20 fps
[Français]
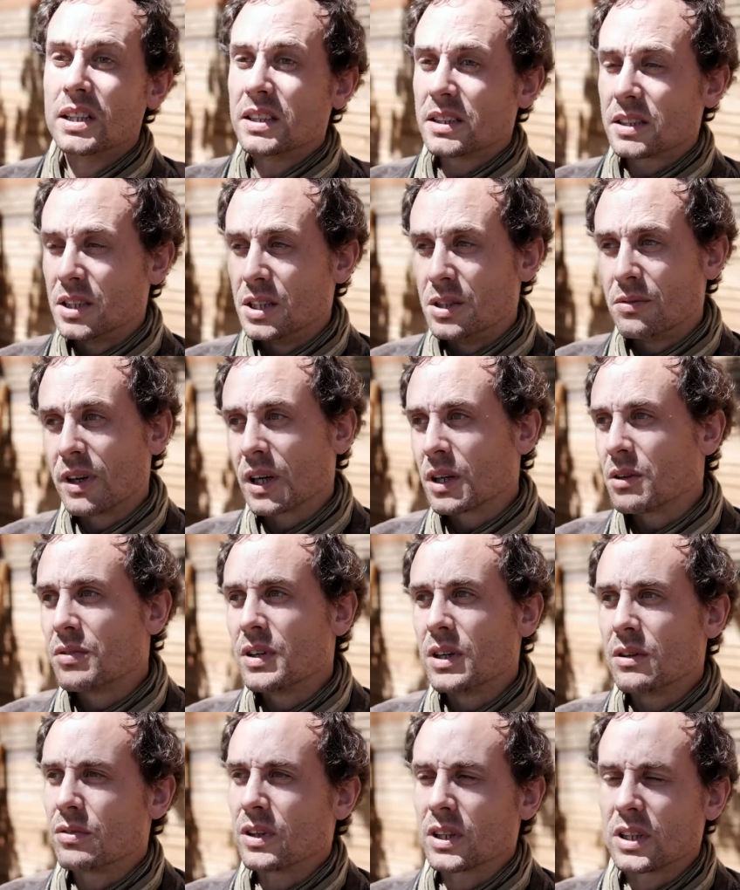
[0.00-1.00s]
Ce qui se
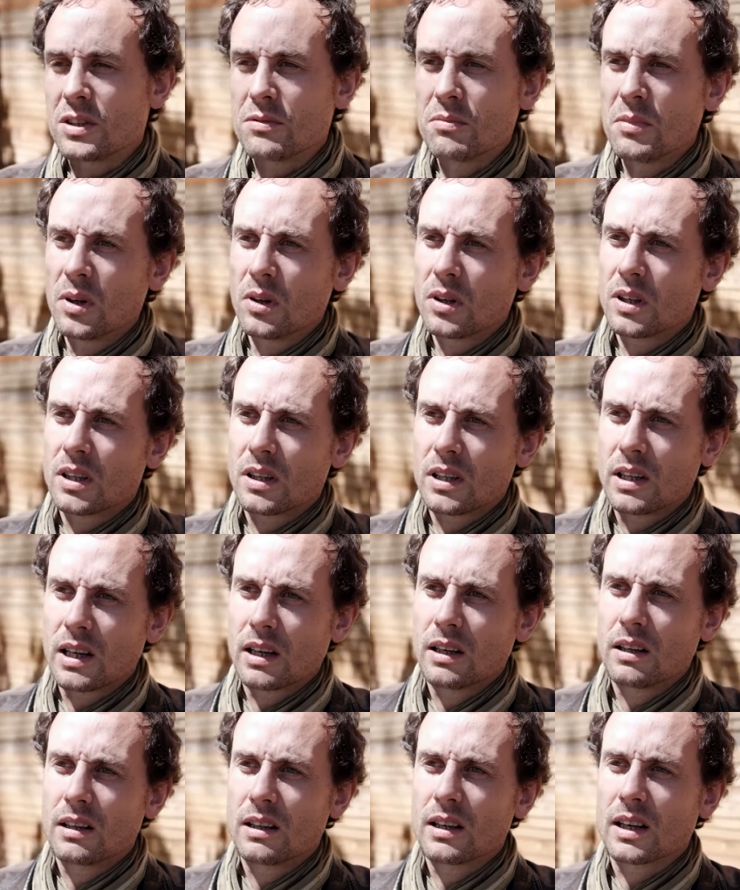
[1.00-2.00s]
vérifie effectivement,
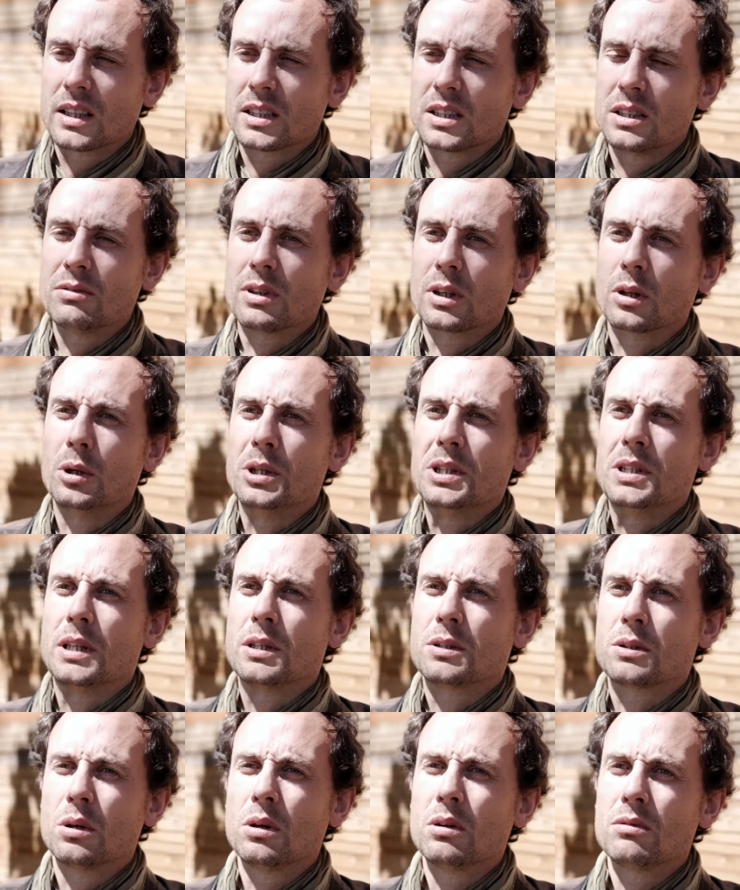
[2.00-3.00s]
la, racine va coloniser le
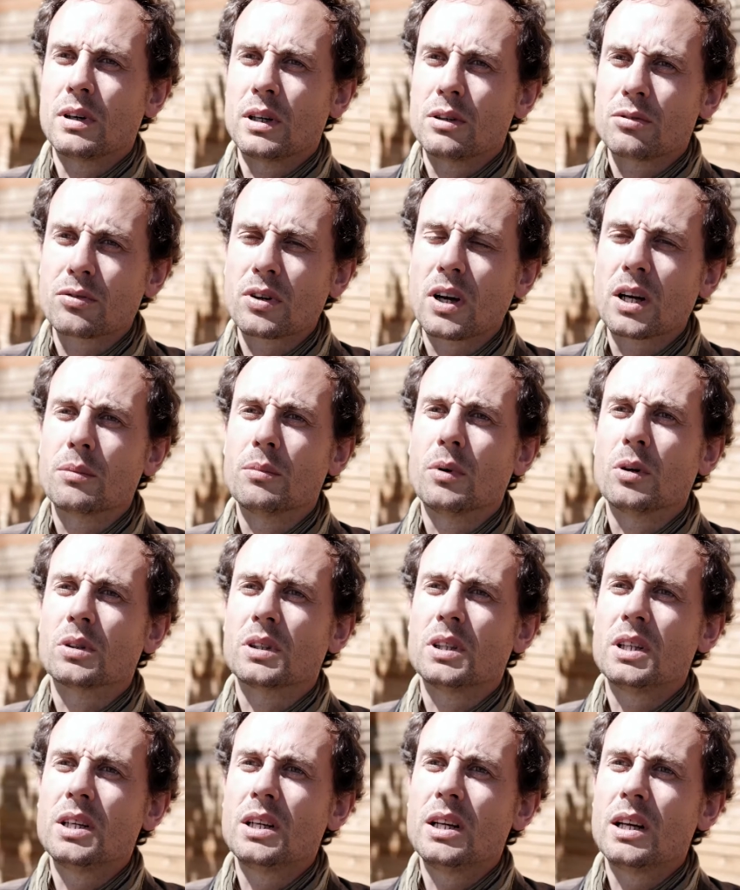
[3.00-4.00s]
sol, va le
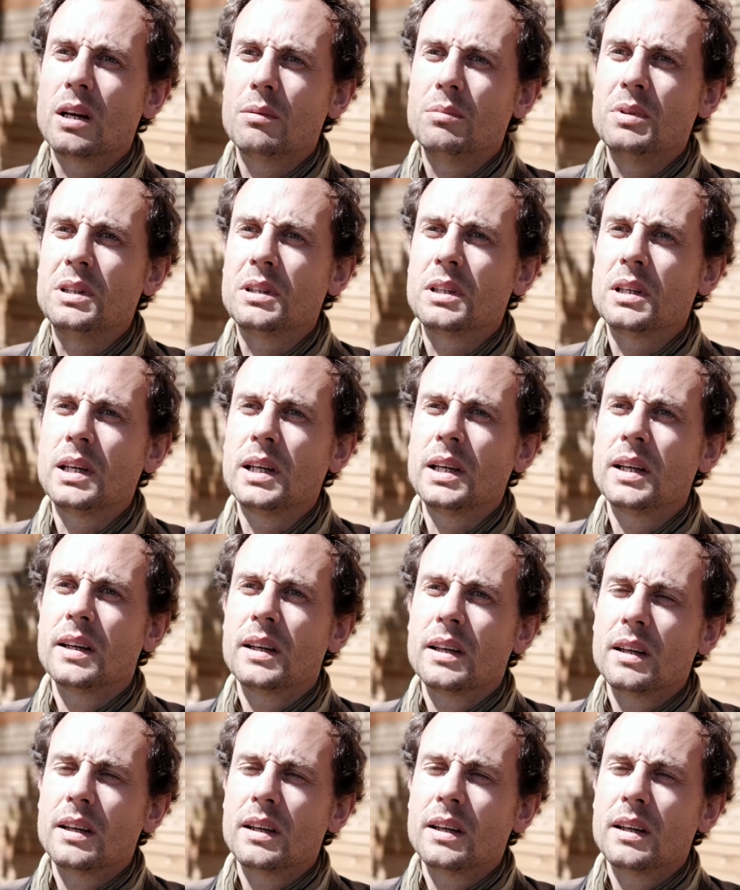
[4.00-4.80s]
fragmenter, l'habiter,